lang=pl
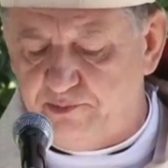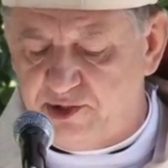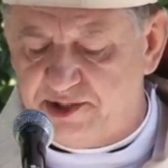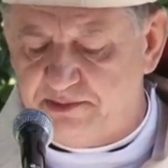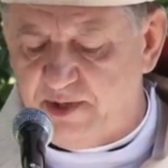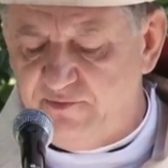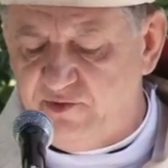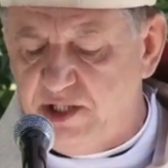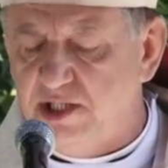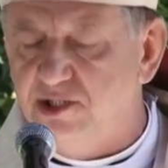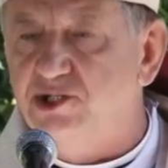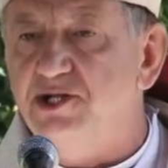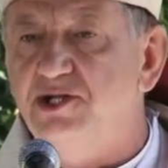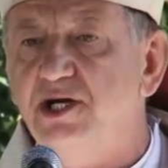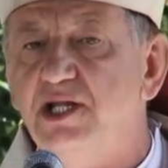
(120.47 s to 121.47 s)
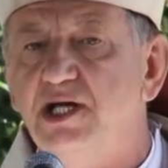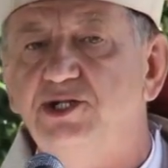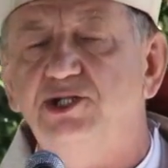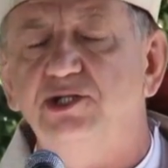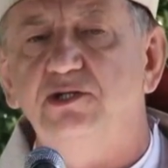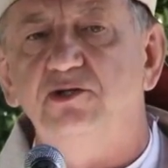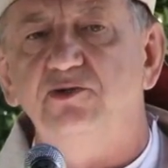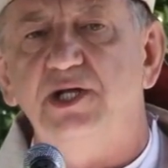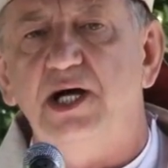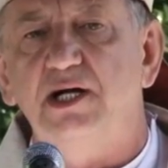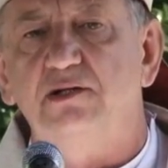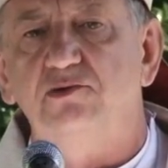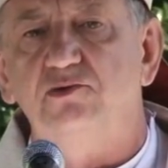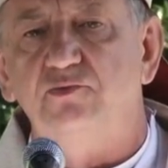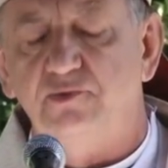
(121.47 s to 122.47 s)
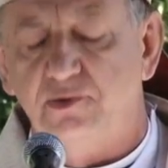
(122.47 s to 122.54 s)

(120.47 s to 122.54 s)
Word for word: pozbawili życia naszych rodaków,